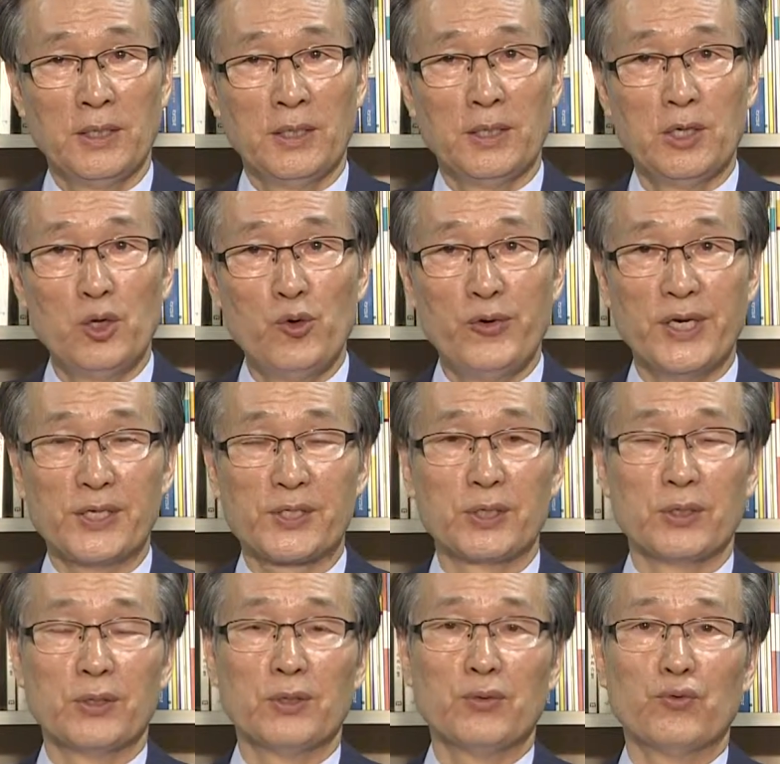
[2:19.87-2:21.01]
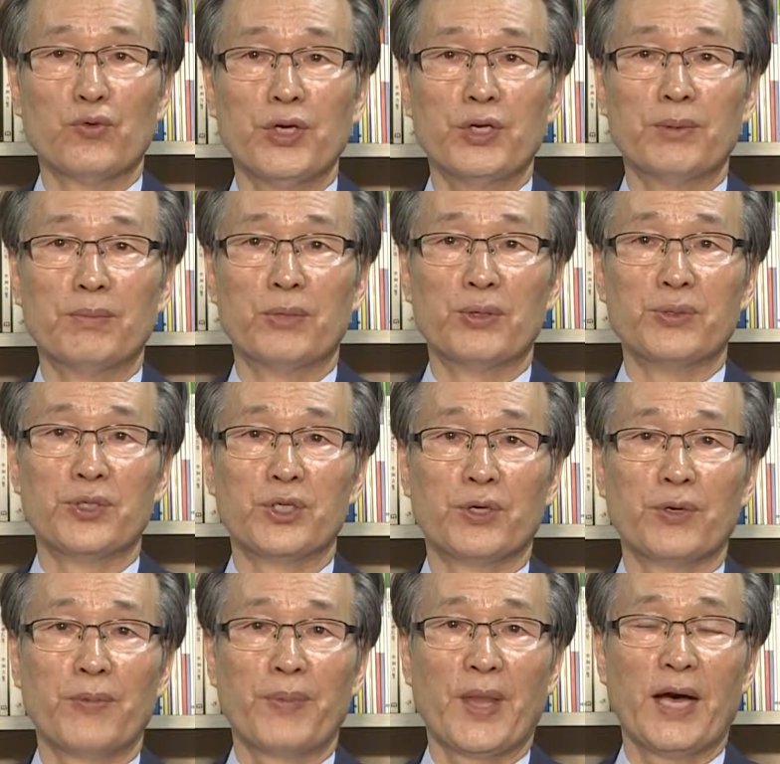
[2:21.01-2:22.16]
이를 위해서 우리는
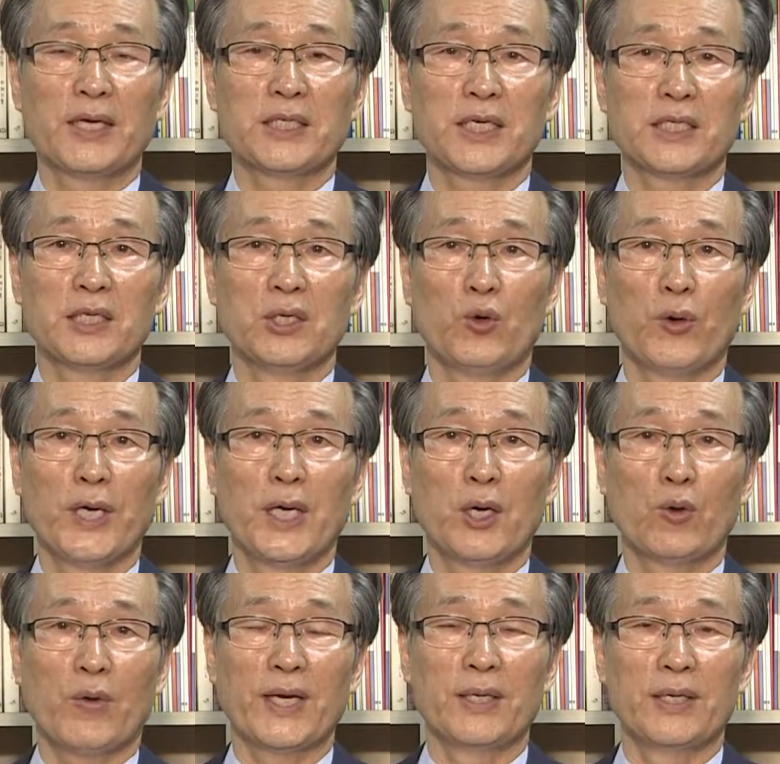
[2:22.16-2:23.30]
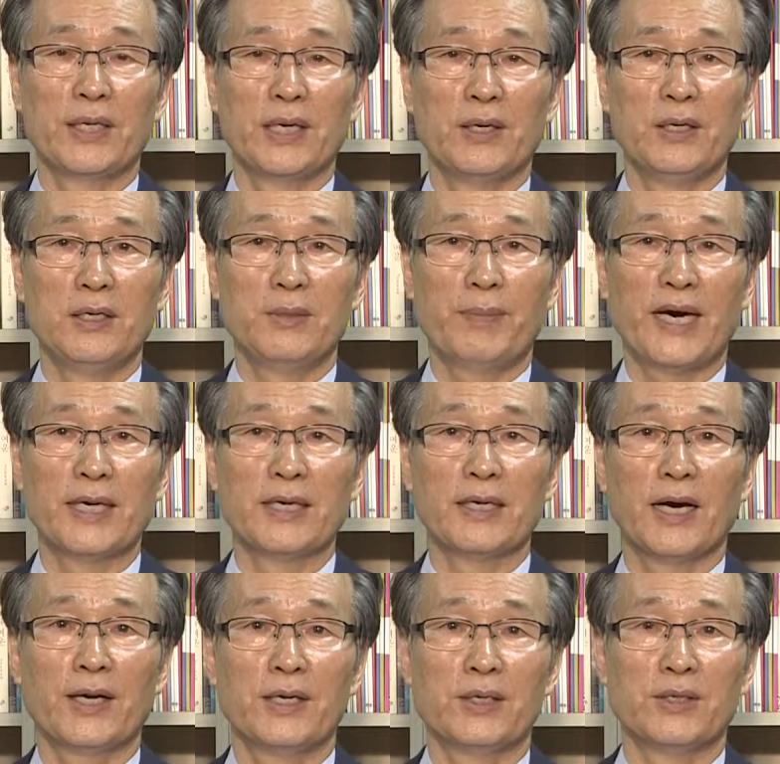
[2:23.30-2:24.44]
먼저 나 자신과의 관계를 바르게
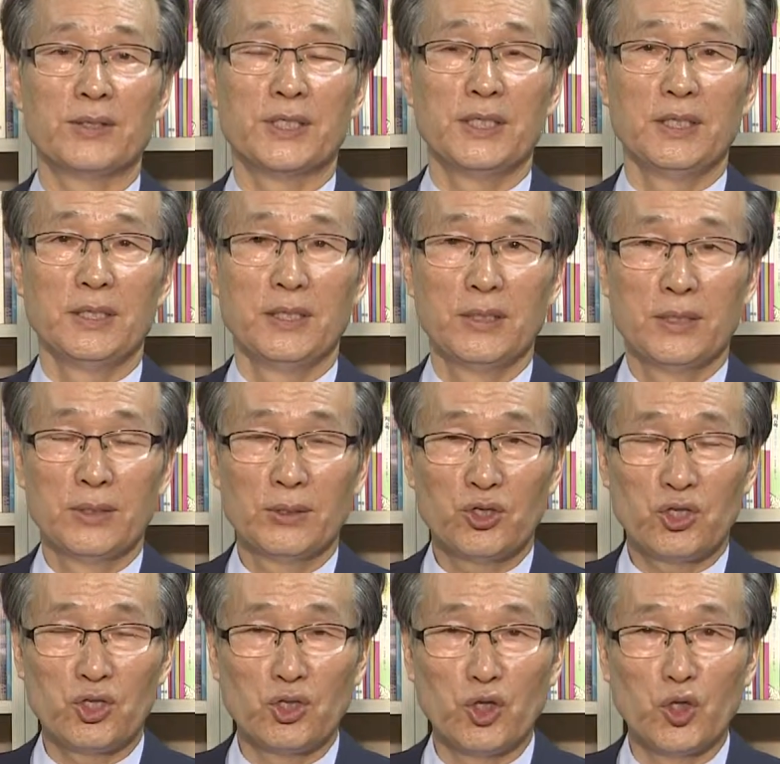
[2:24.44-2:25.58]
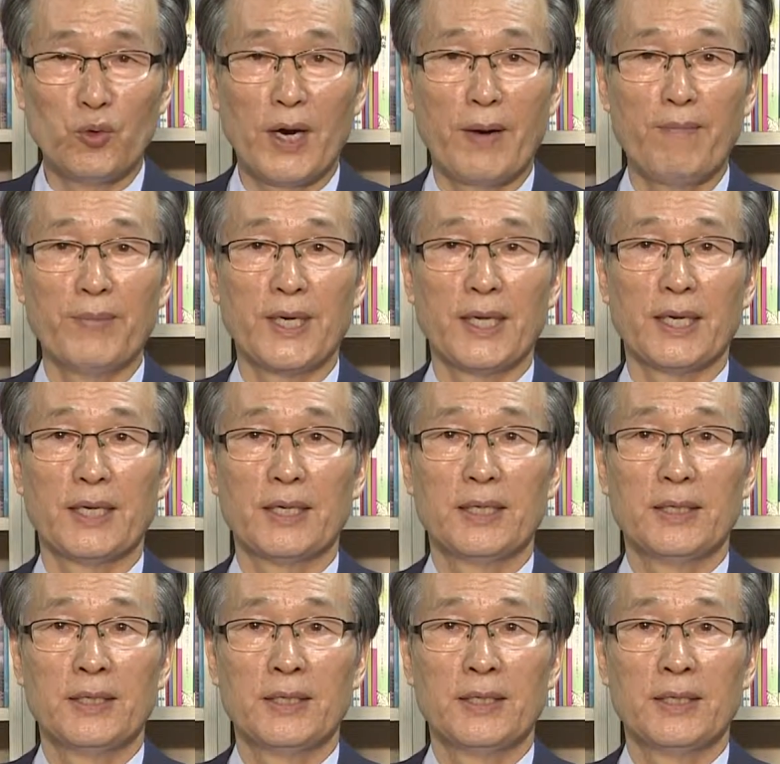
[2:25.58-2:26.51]
하는 것이 중요합니다.